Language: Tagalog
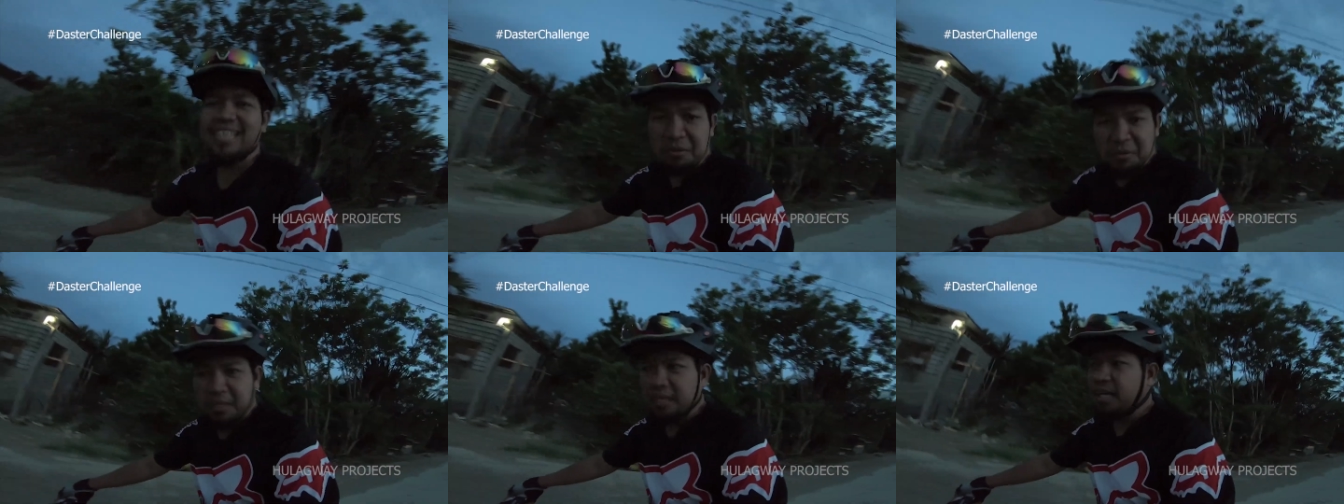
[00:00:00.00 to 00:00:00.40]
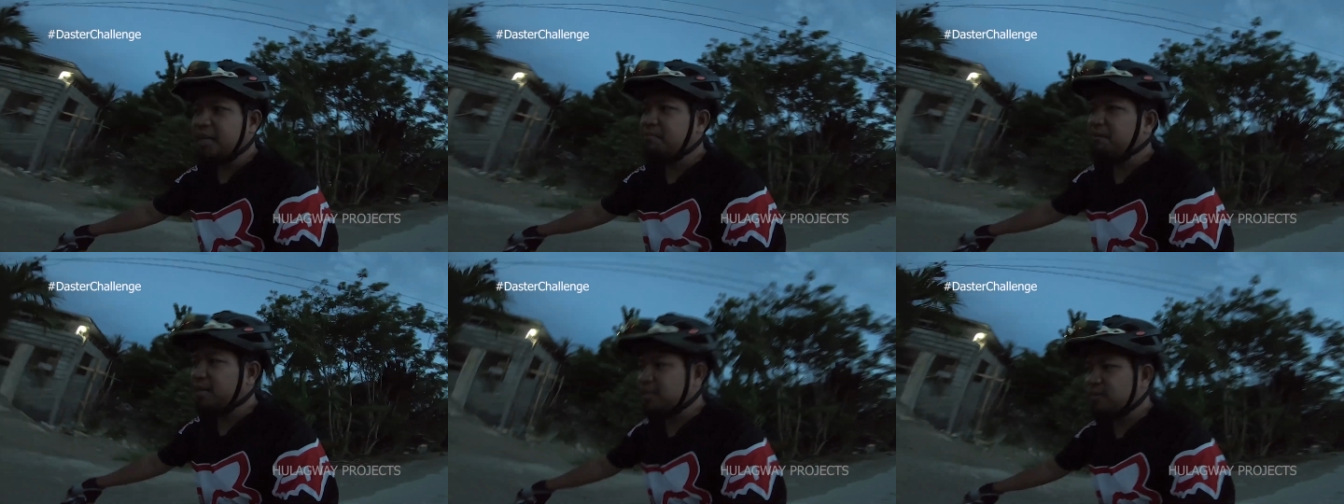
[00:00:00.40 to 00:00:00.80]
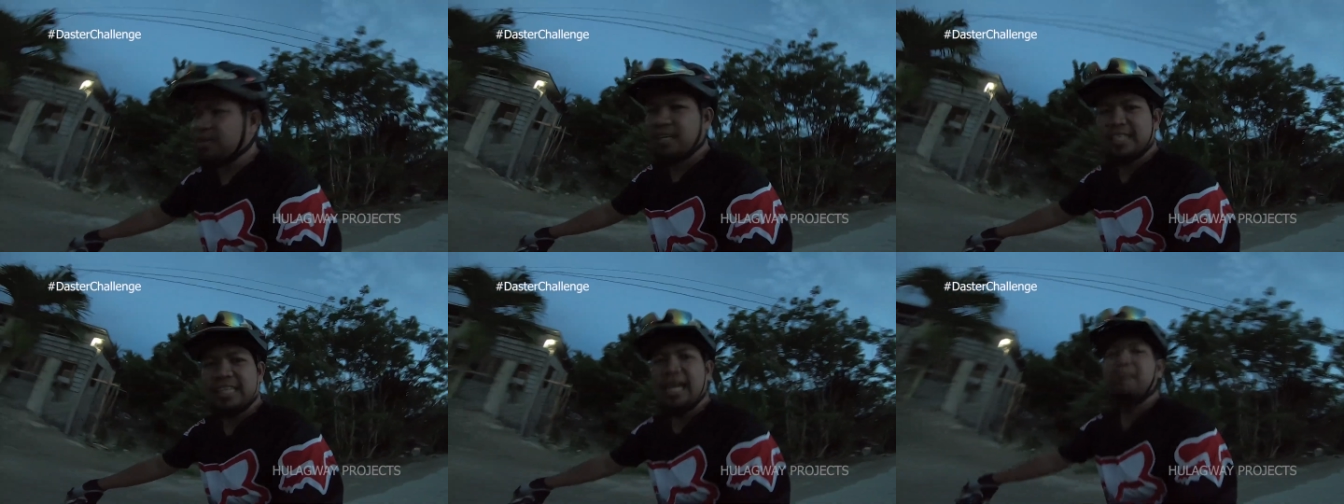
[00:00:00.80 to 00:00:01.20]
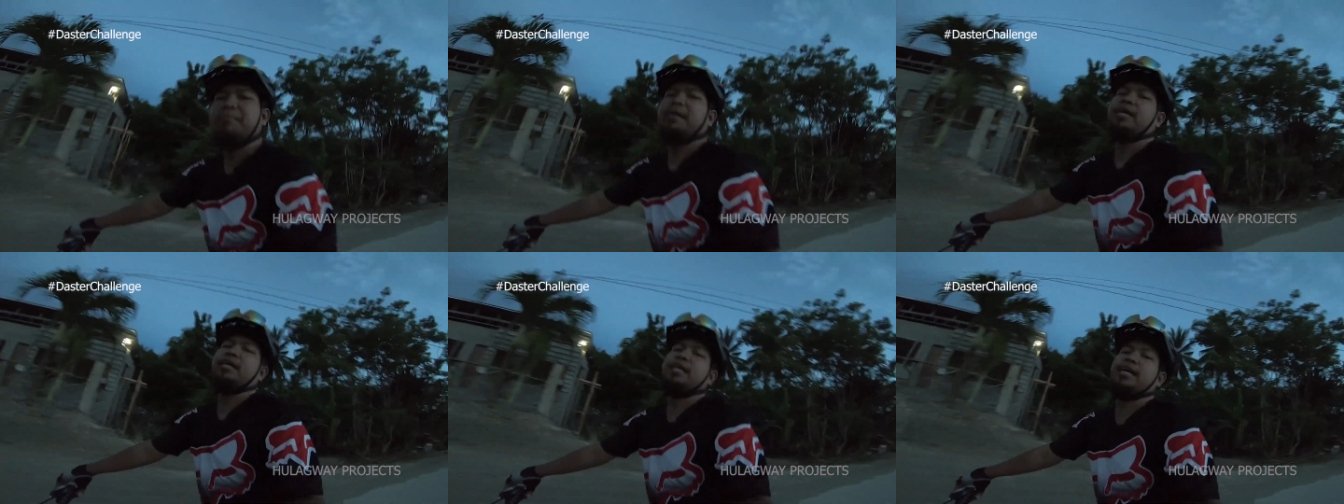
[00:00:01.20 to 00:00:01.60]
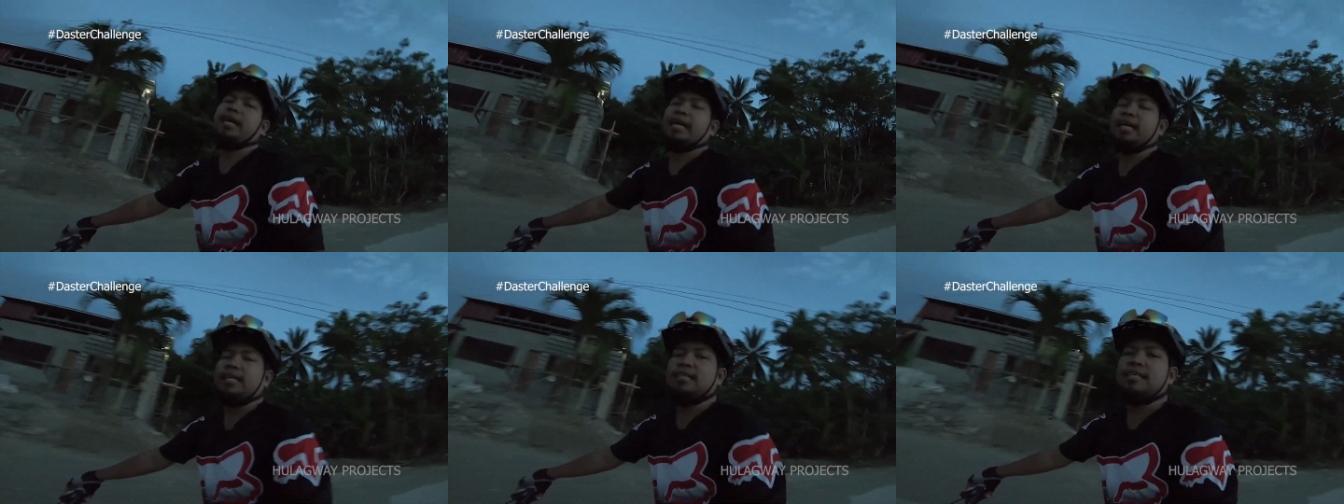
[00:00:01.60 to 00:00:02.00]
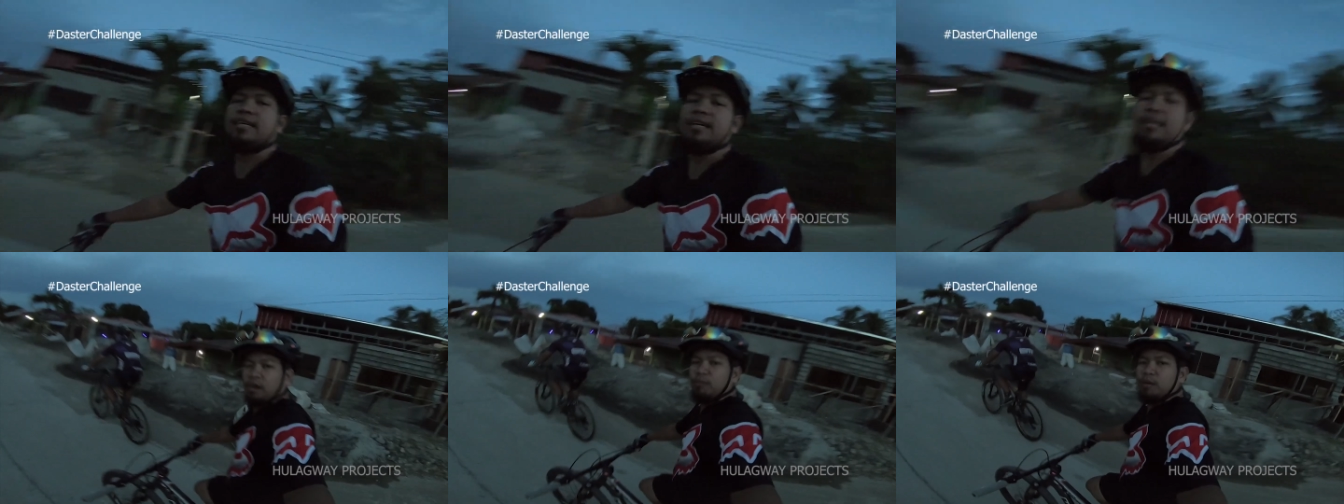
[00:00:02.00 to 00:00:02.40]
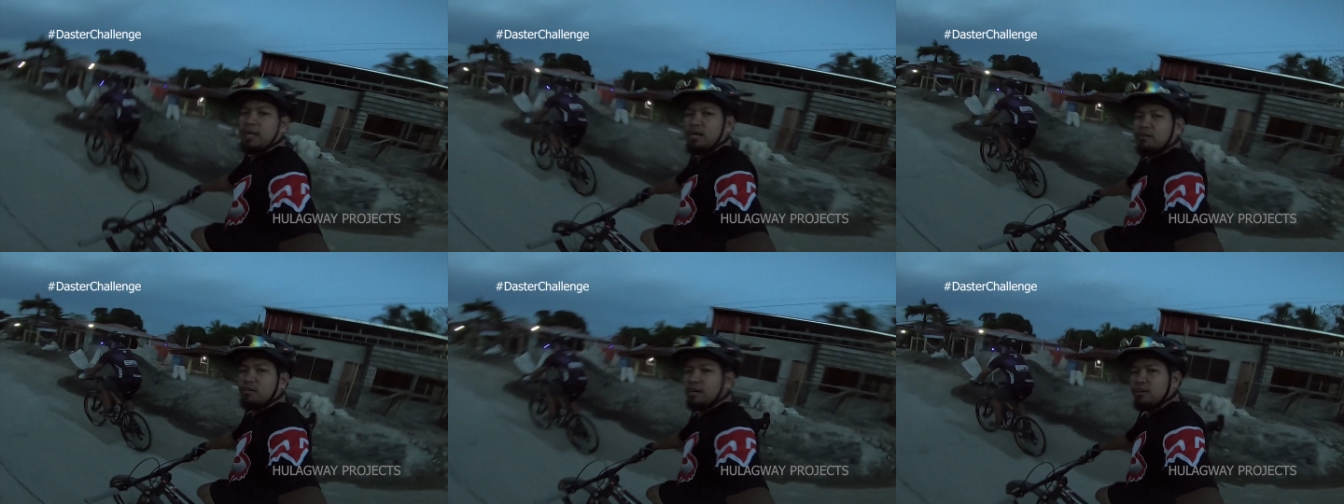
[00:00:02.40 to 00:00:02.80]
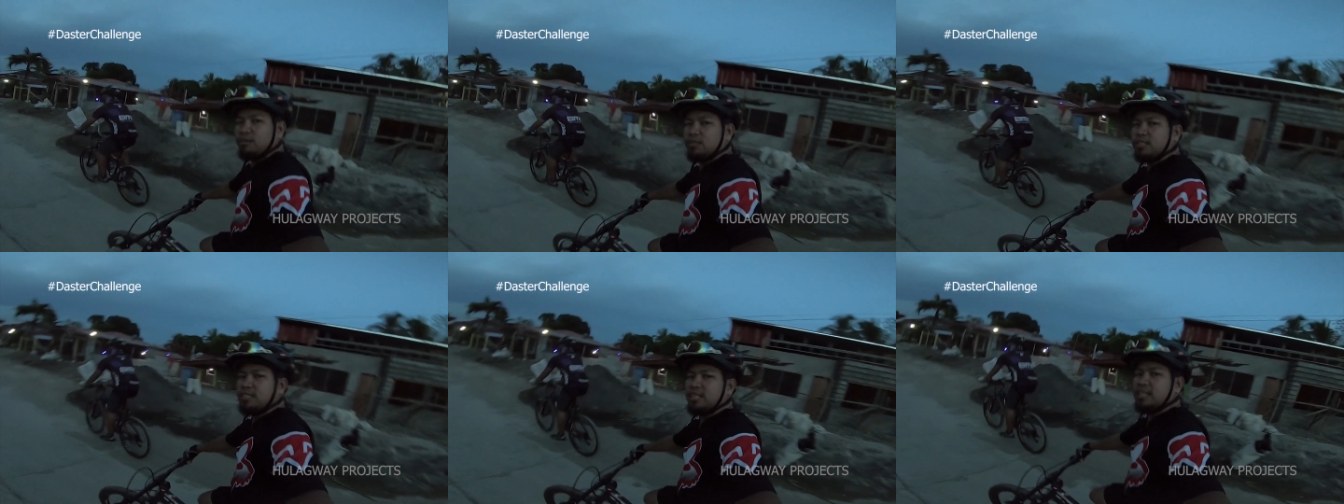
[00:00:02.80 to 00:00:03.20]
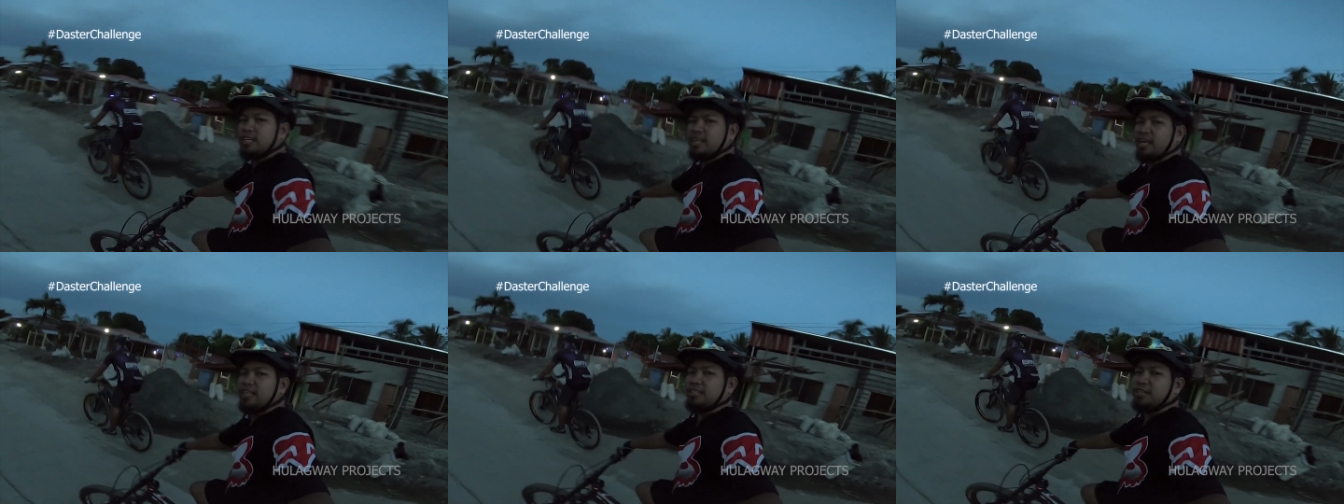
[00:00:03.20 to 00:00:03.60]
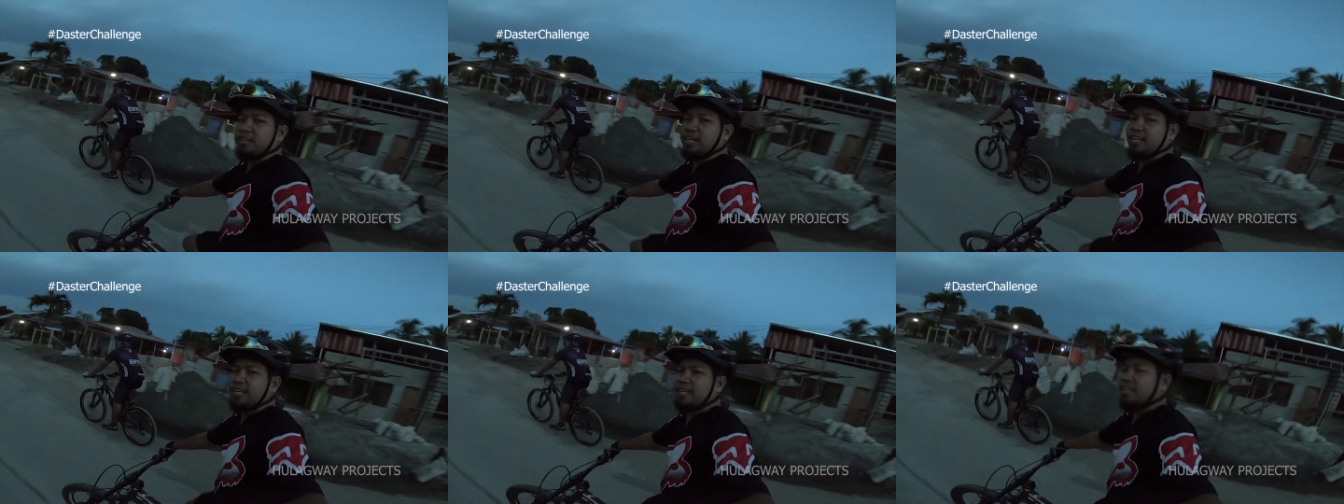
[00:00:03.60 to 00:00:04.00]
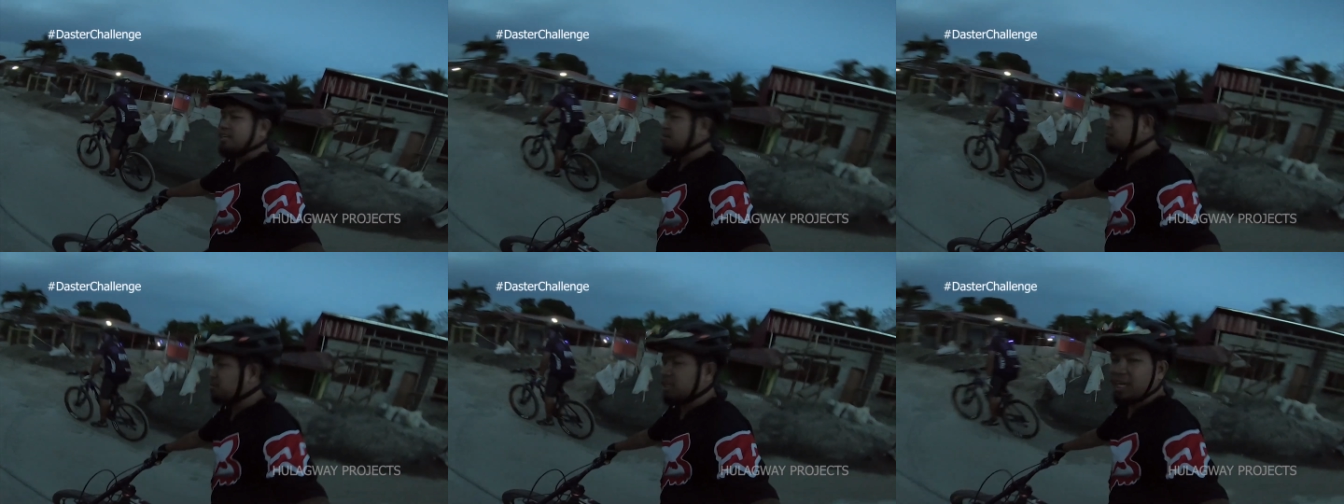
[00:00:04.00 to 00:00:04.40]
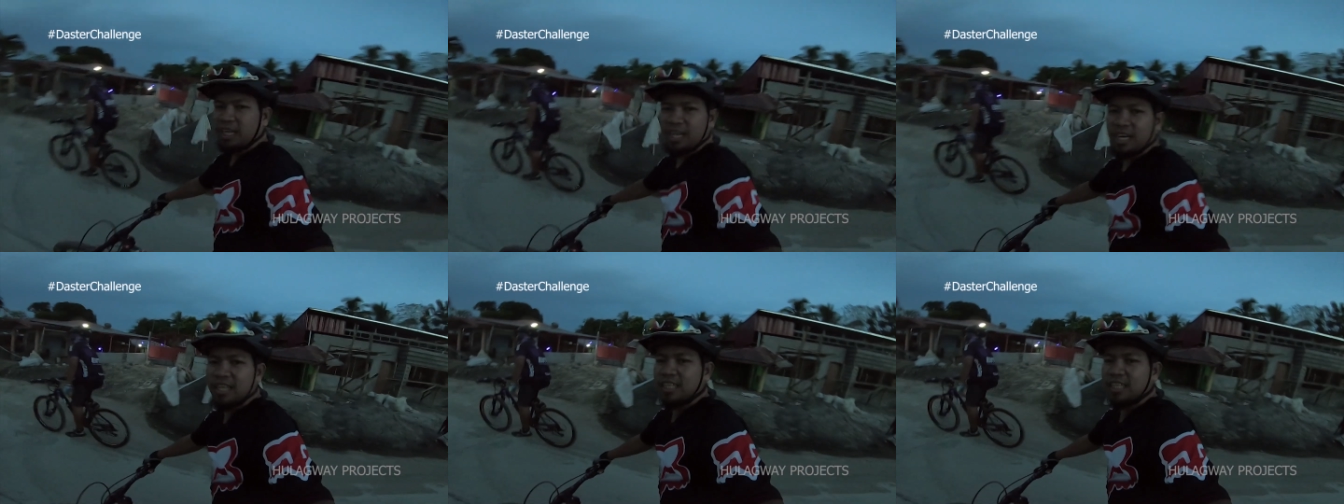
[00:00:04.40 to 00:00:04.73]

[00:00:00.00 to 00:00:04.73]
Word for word: okay, back to the topic and kauban na ako karon si Reggie Bisaya